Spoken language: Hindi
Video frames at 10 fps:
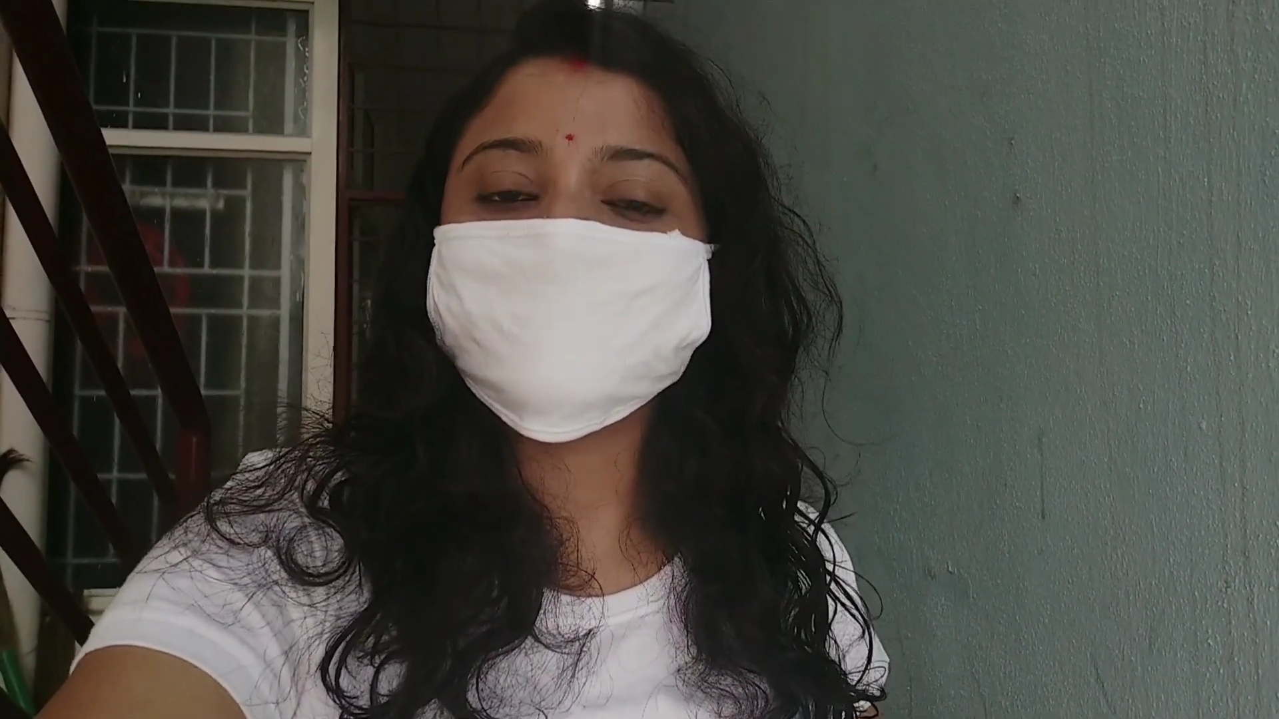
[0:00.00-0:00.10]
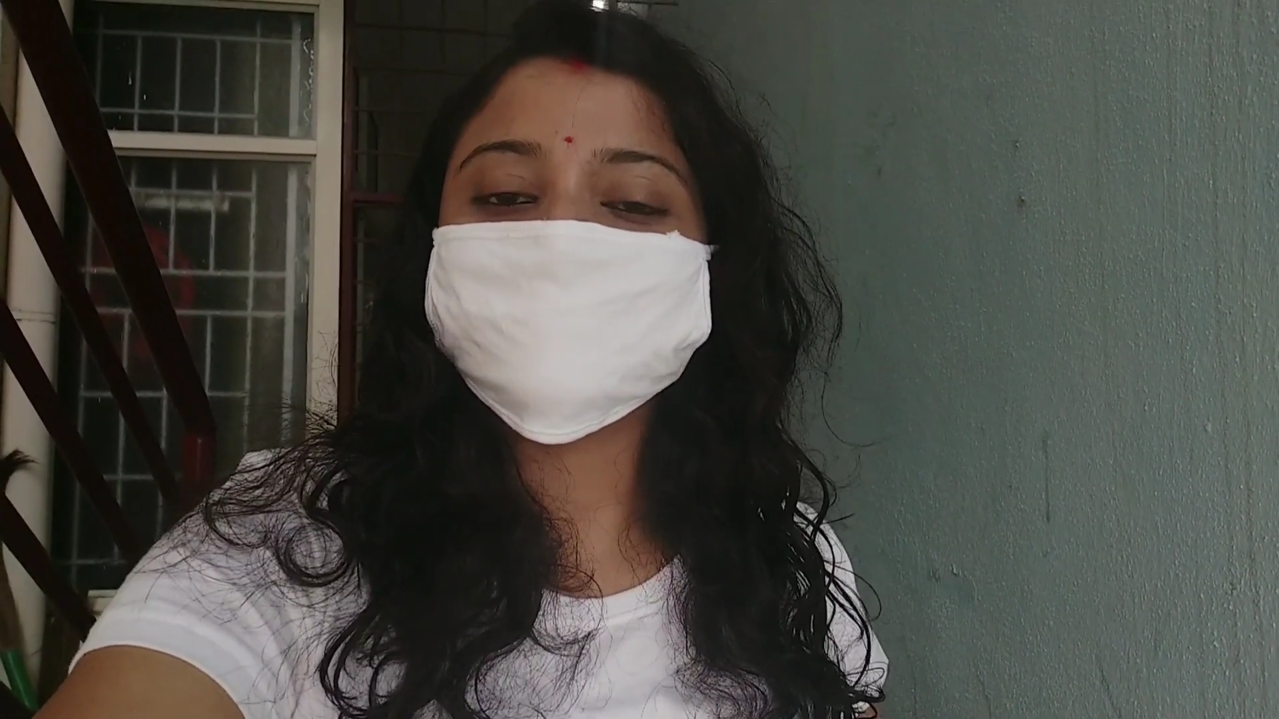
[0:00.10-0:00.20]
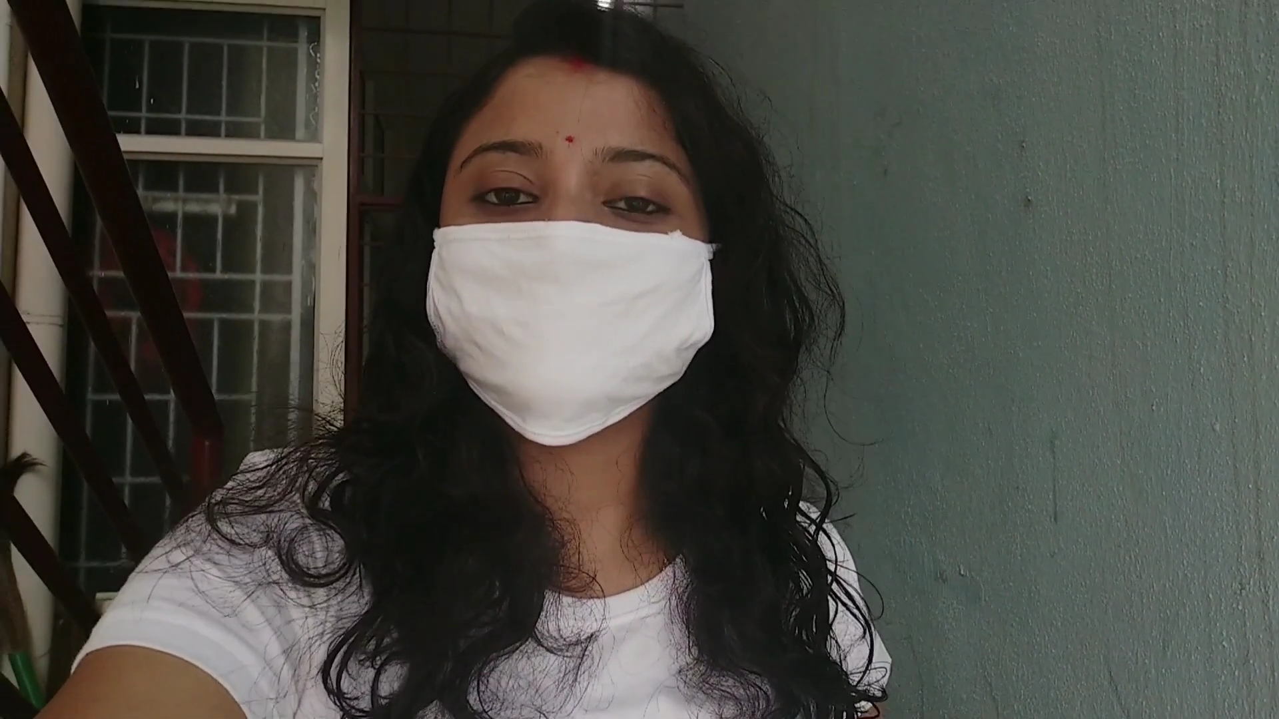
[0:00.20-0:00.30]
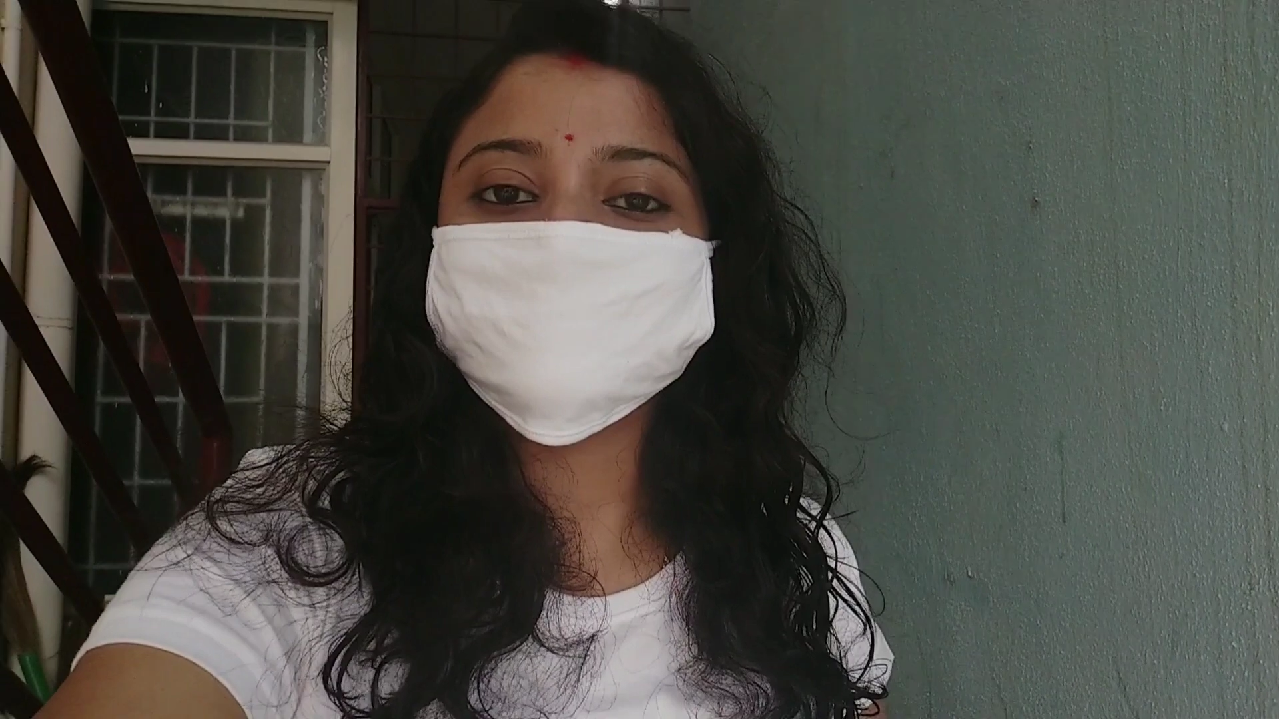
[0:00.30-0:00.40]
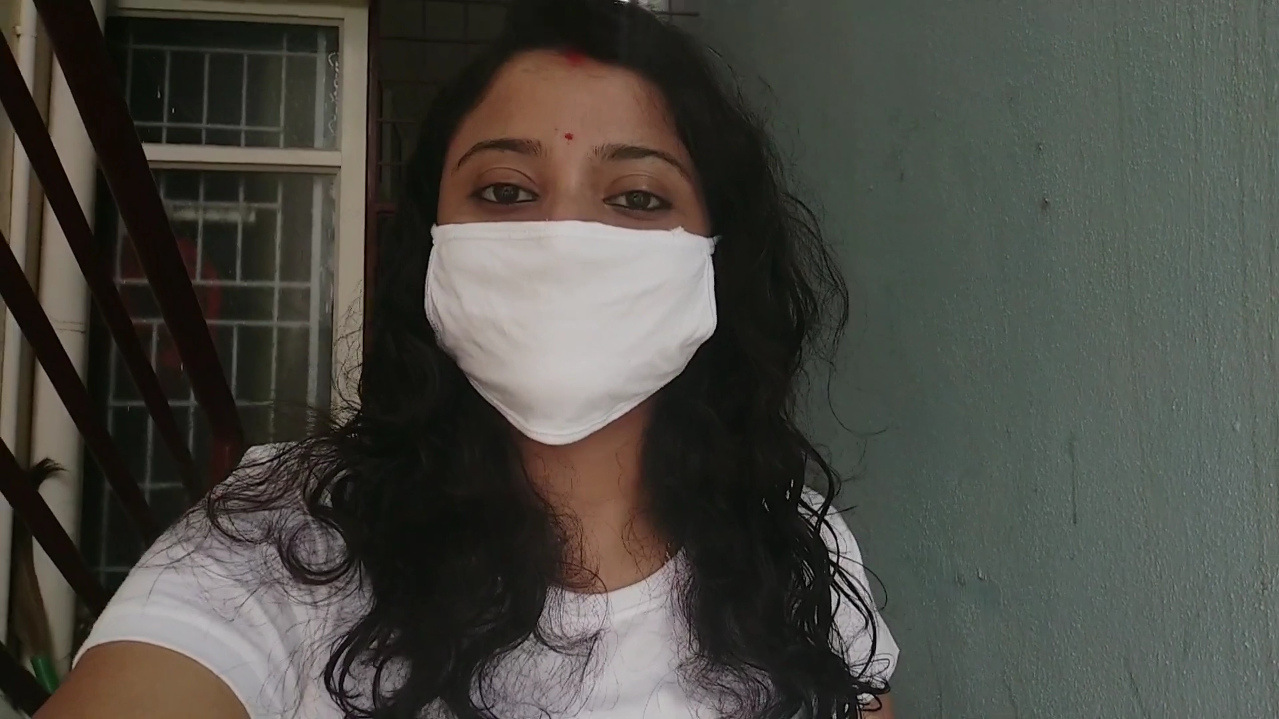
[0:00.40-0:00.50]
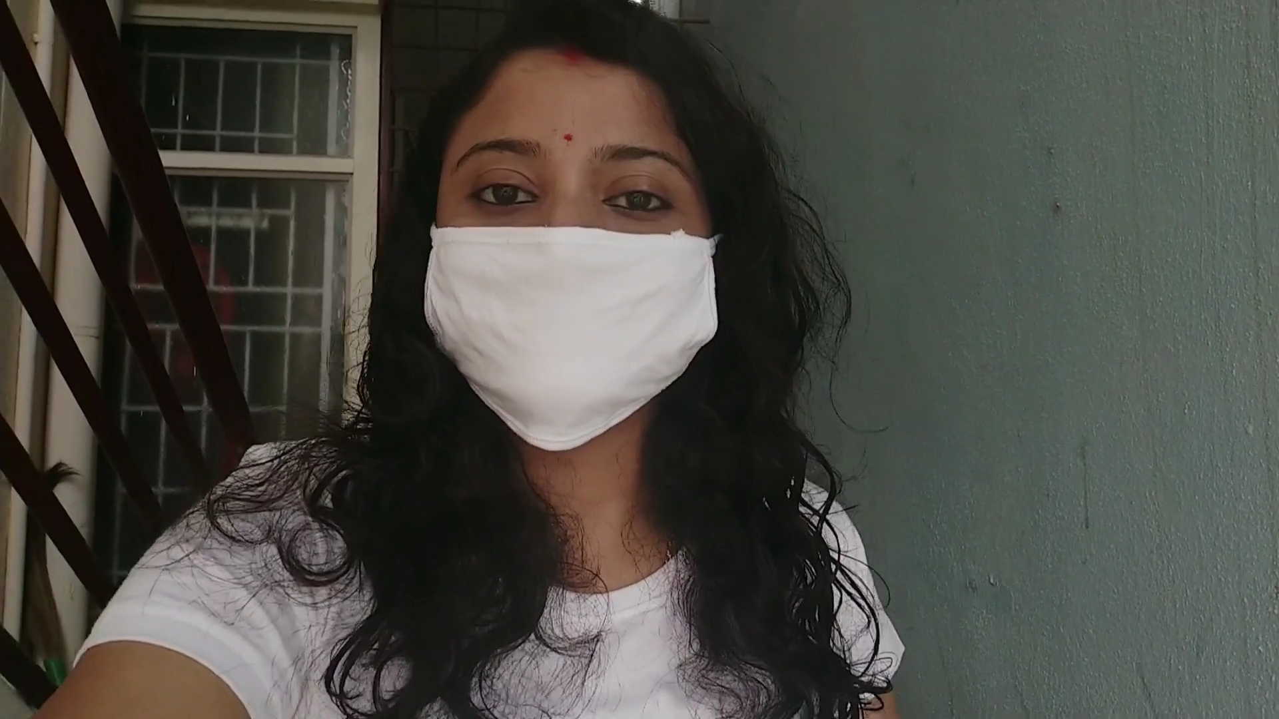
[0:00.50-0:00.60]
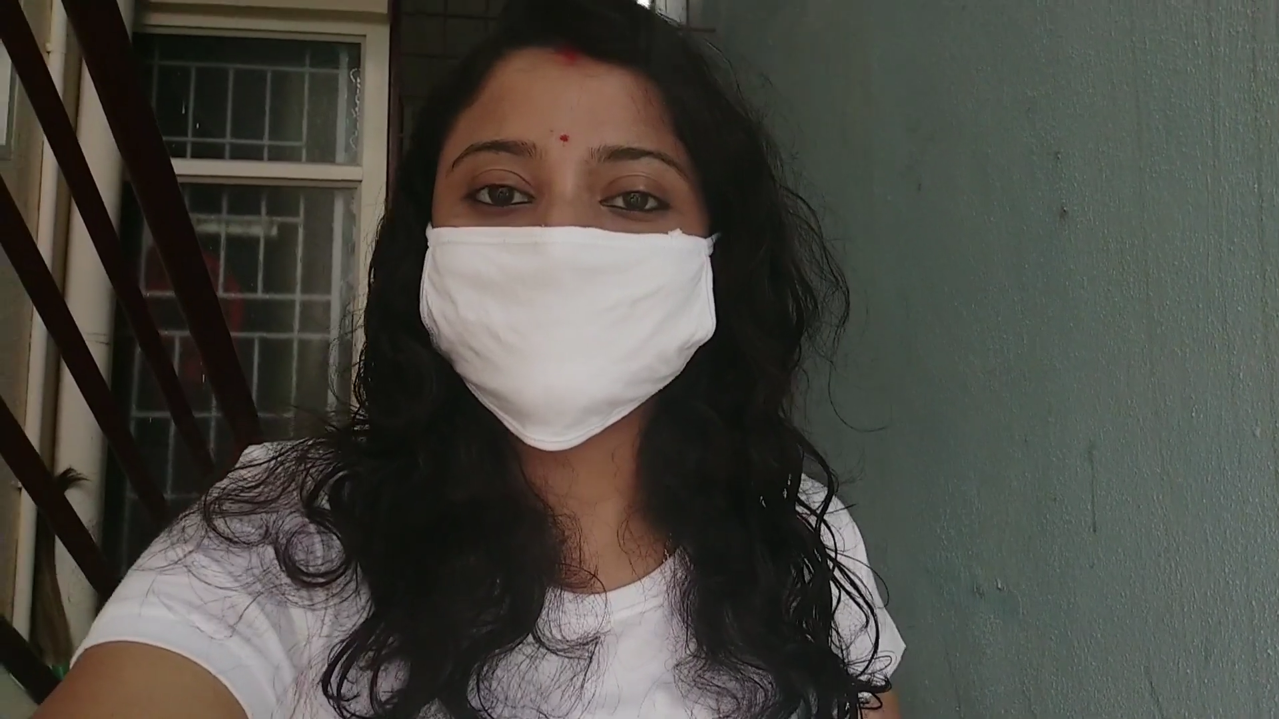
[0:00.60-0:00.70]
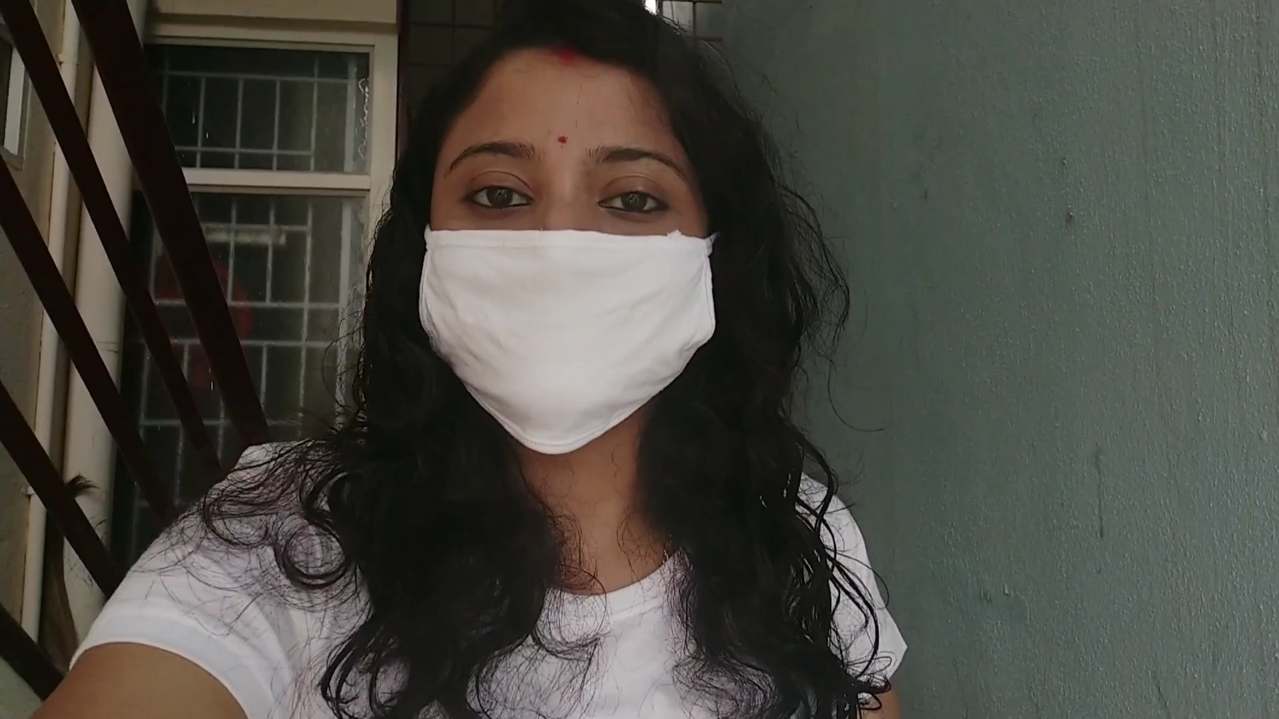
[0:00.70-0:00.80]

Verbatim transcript: कि आप लोगों के साथ